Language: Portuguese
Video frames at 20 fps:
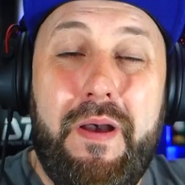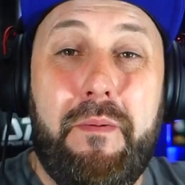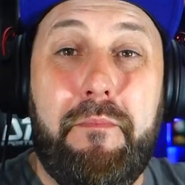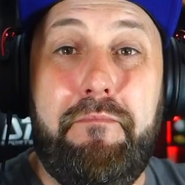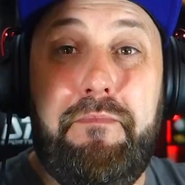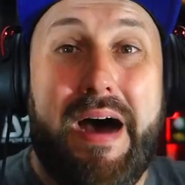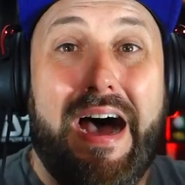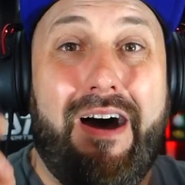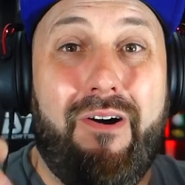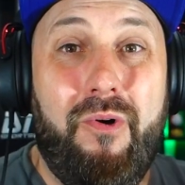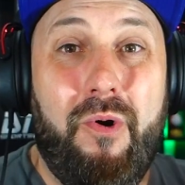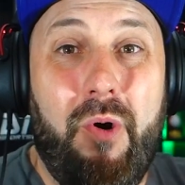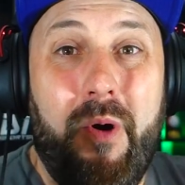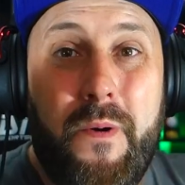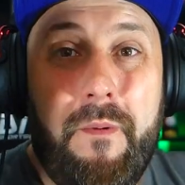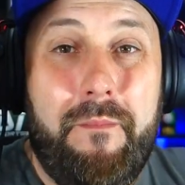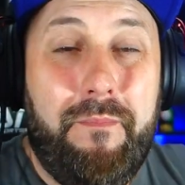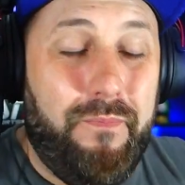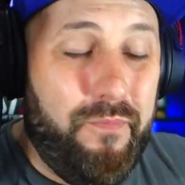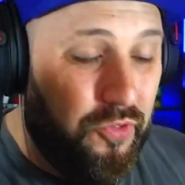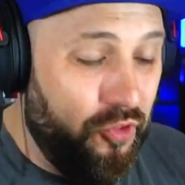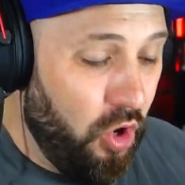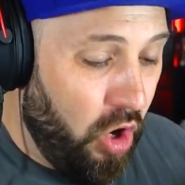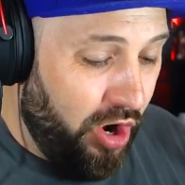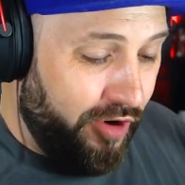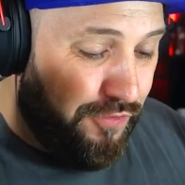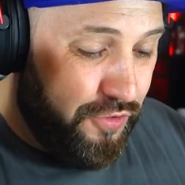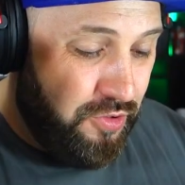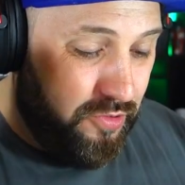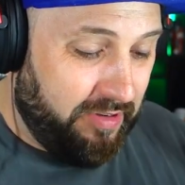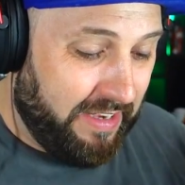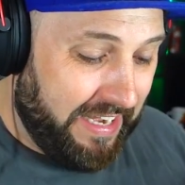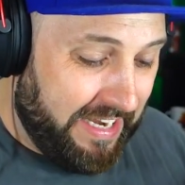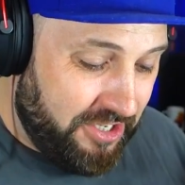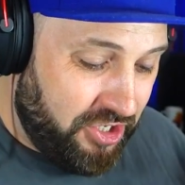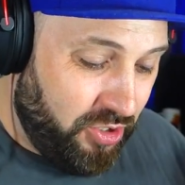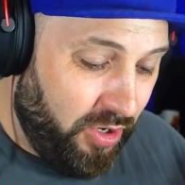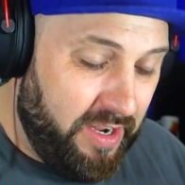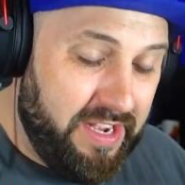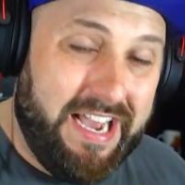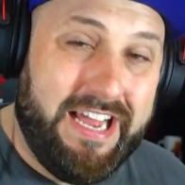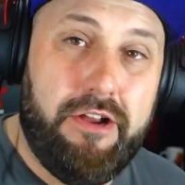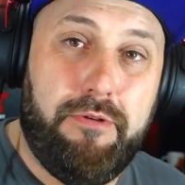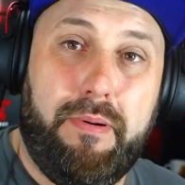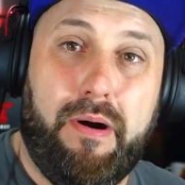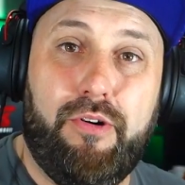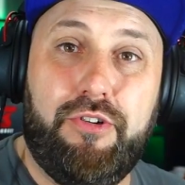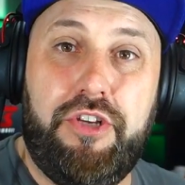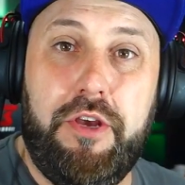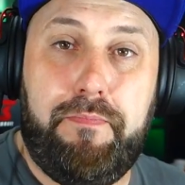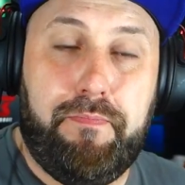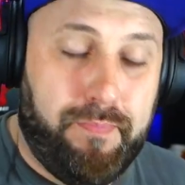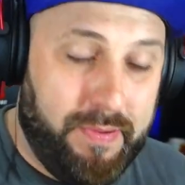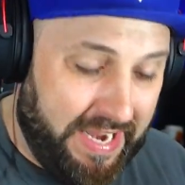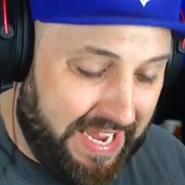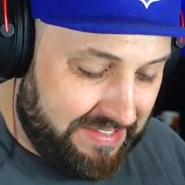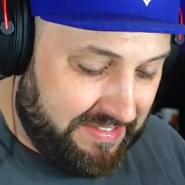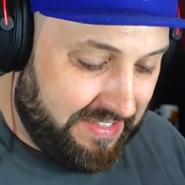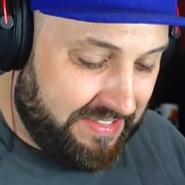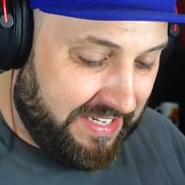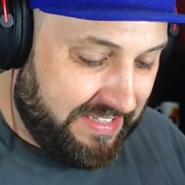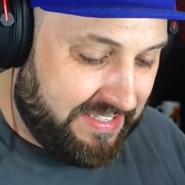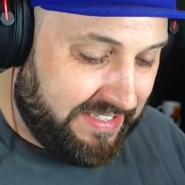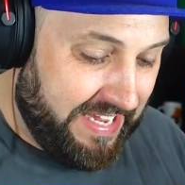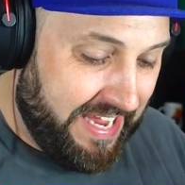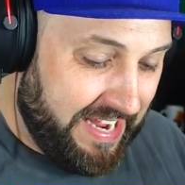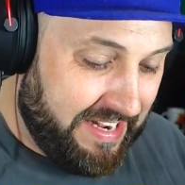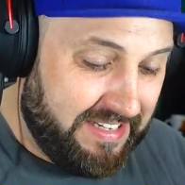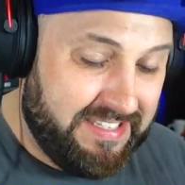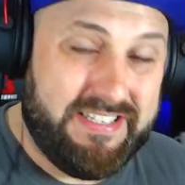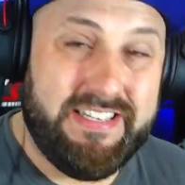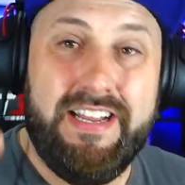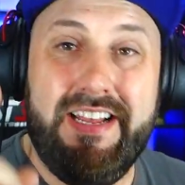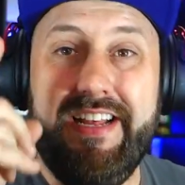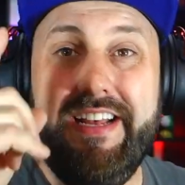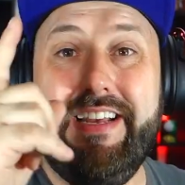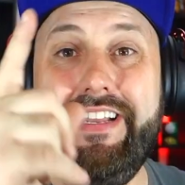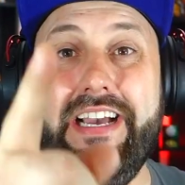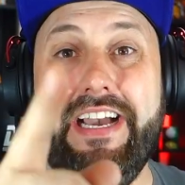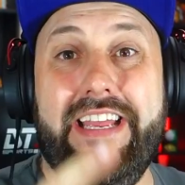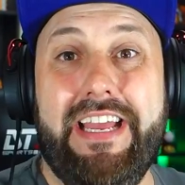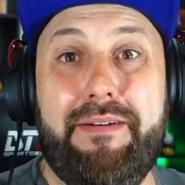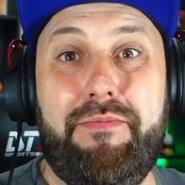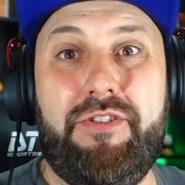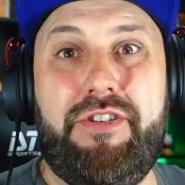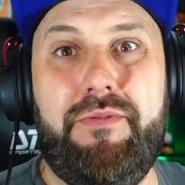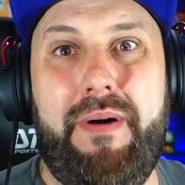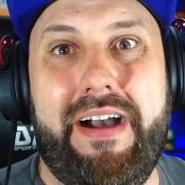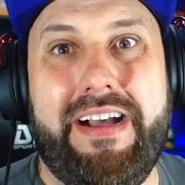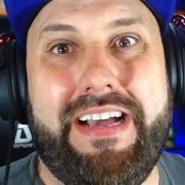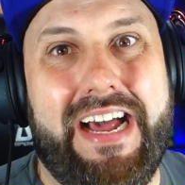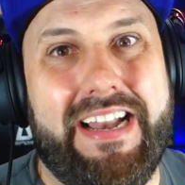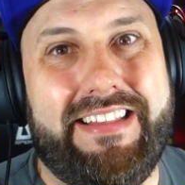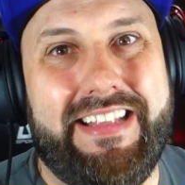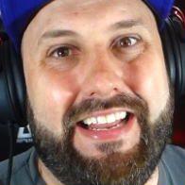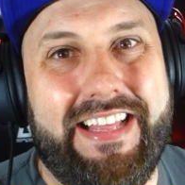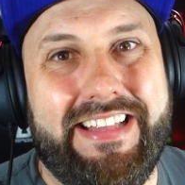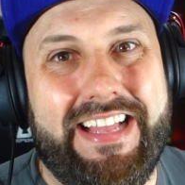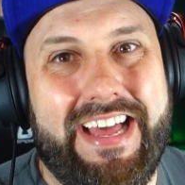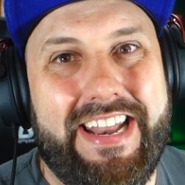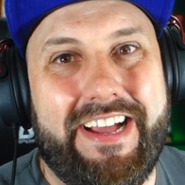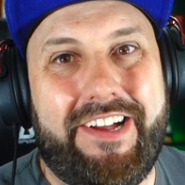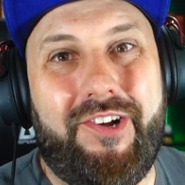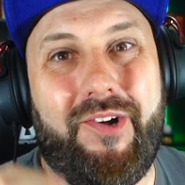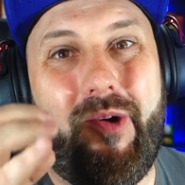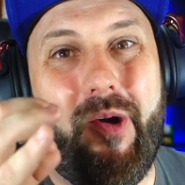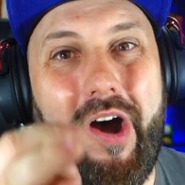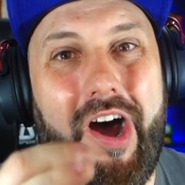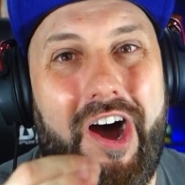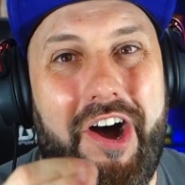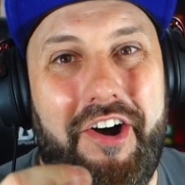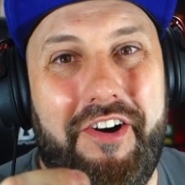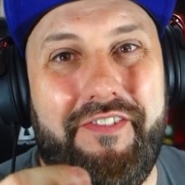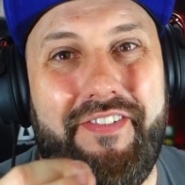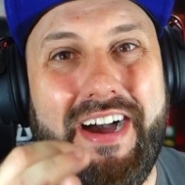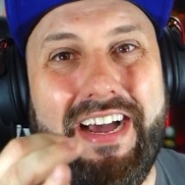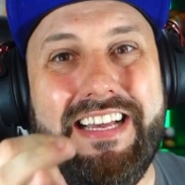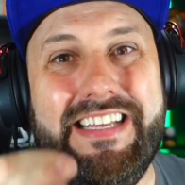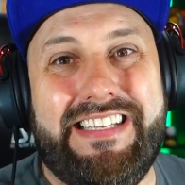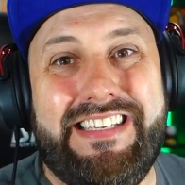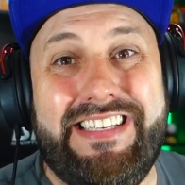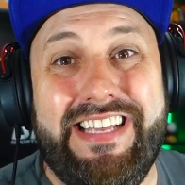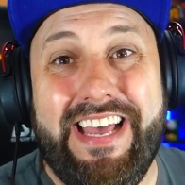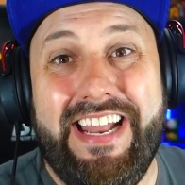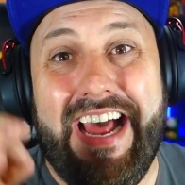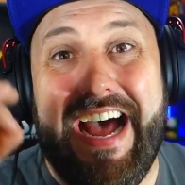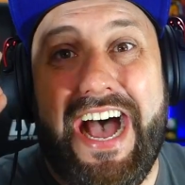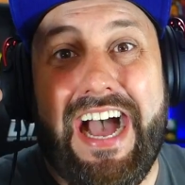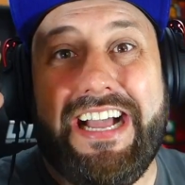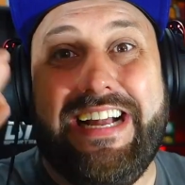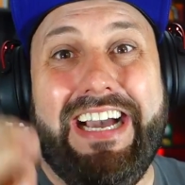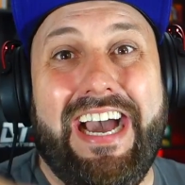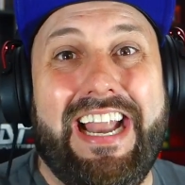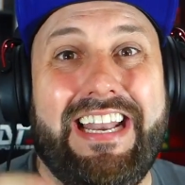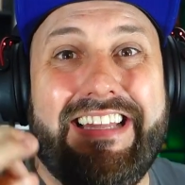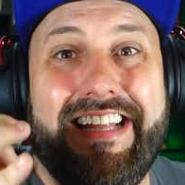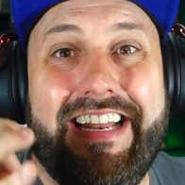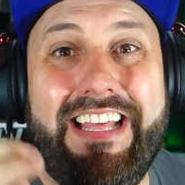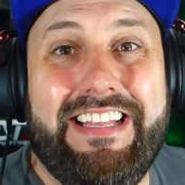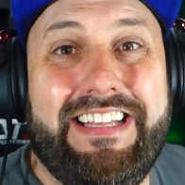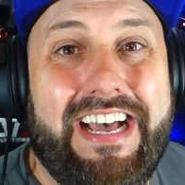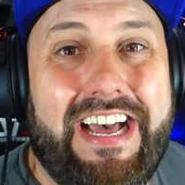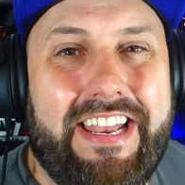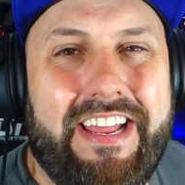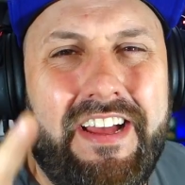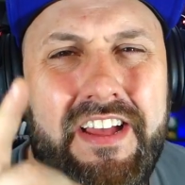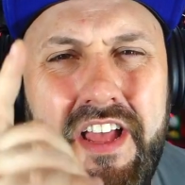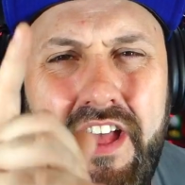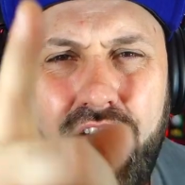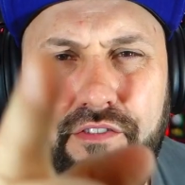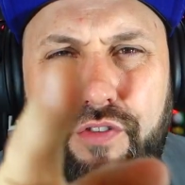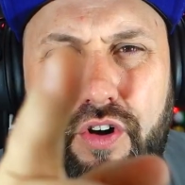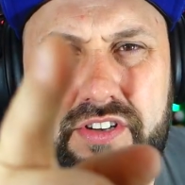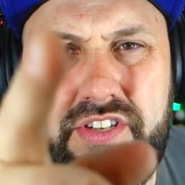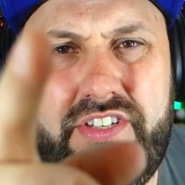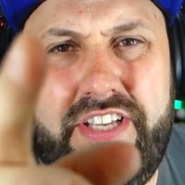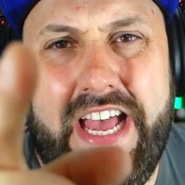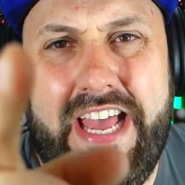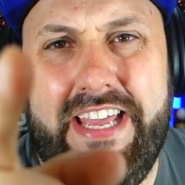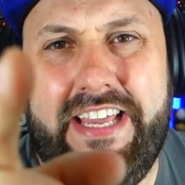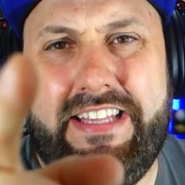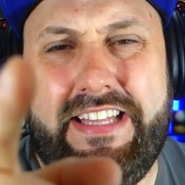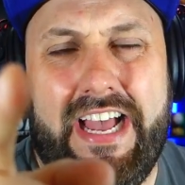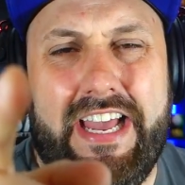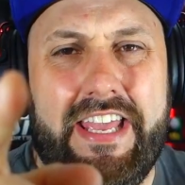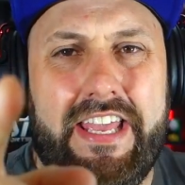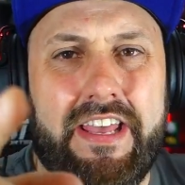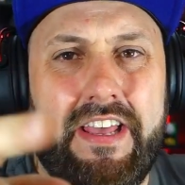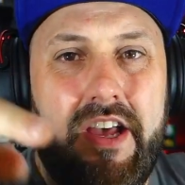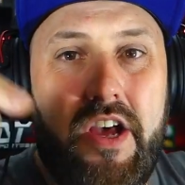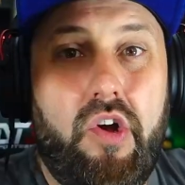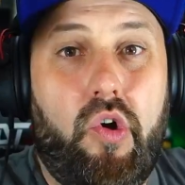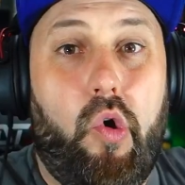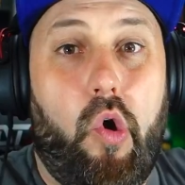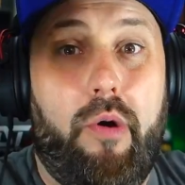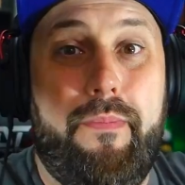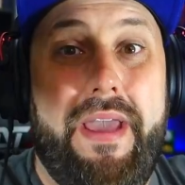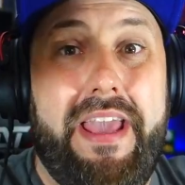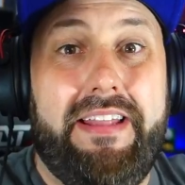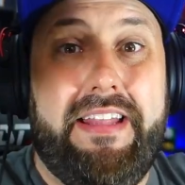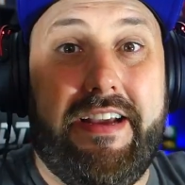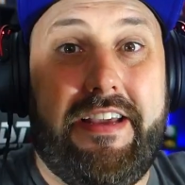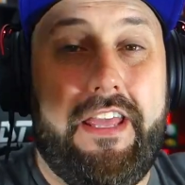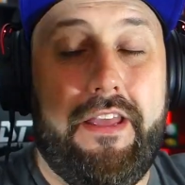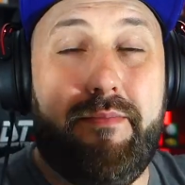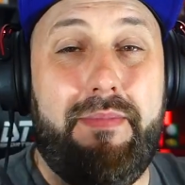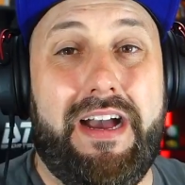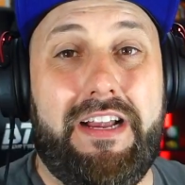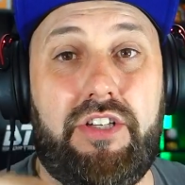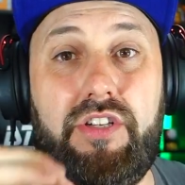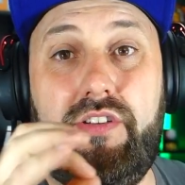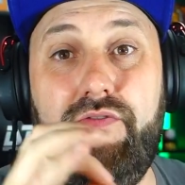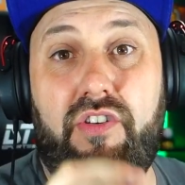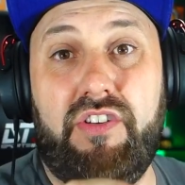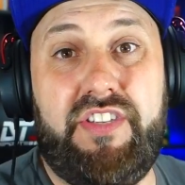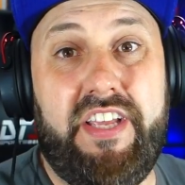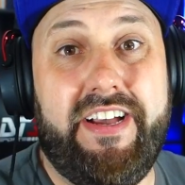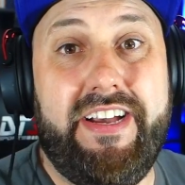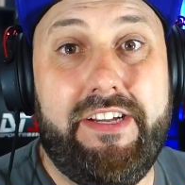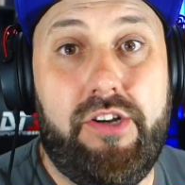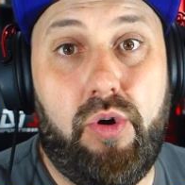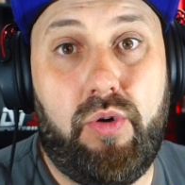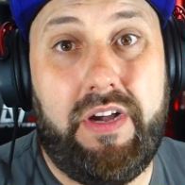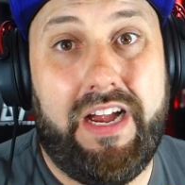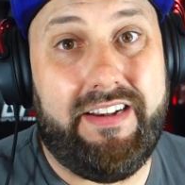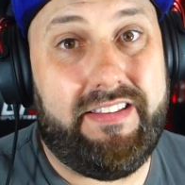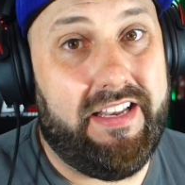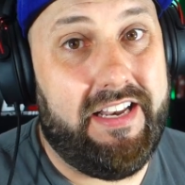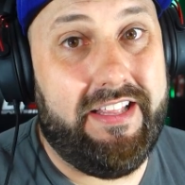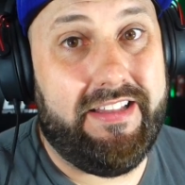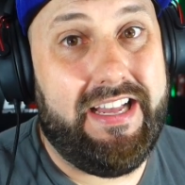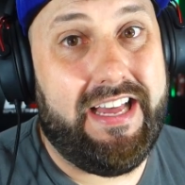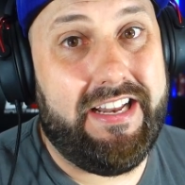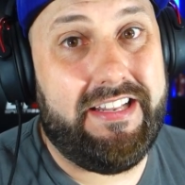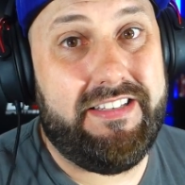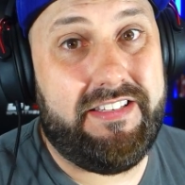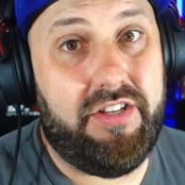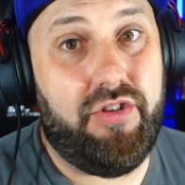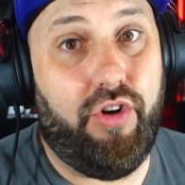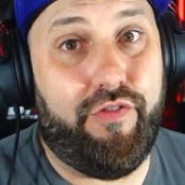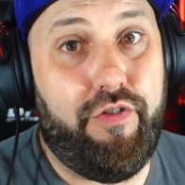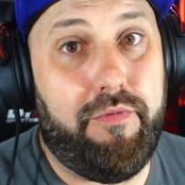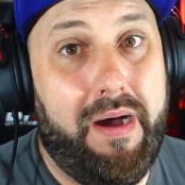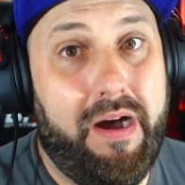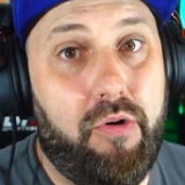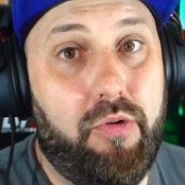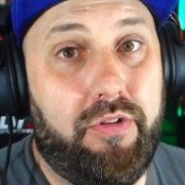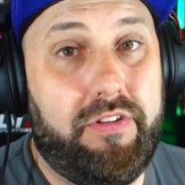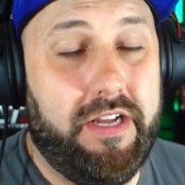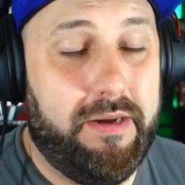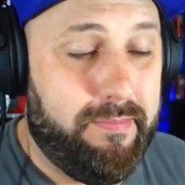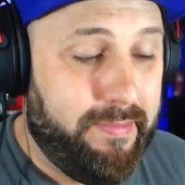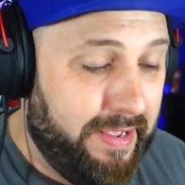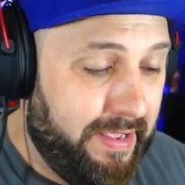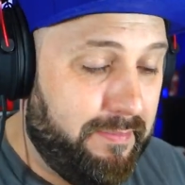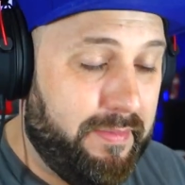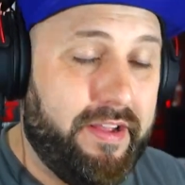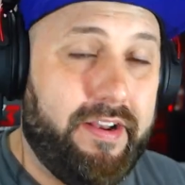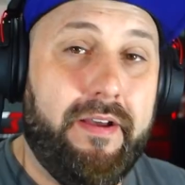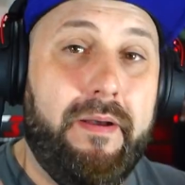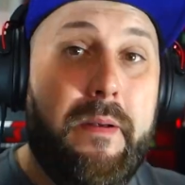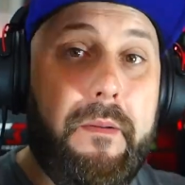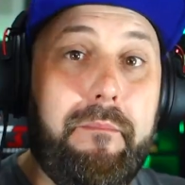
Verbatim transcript: Baú novo do Clash Royale, o baú de prata das guerras Ganhamos uma carta lendária Qual vai ser a carta lendária? Você aí que tá aí Comenta aqui embaixo se você ganhou carta lendária nesse novo baú também, mano.